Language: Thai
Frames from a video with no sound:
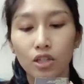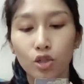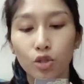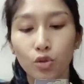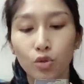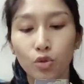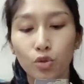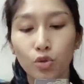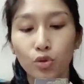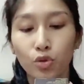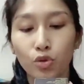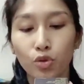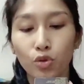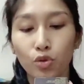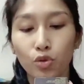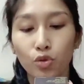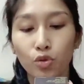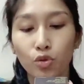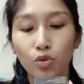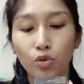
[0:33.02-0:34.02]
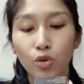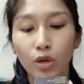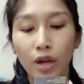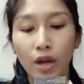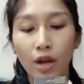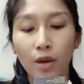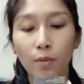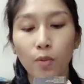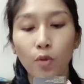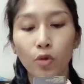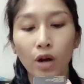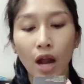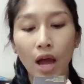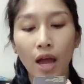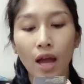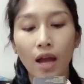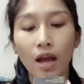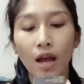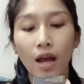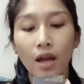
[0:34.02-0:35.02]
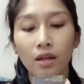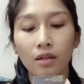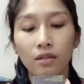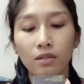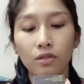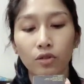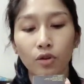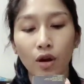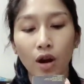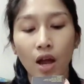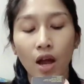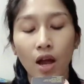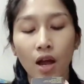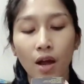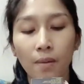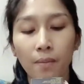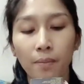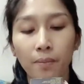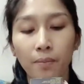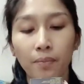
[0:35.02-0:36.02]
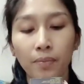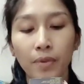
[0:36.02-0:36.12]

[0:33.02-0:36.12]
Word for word: ชูเอมุระอันทราม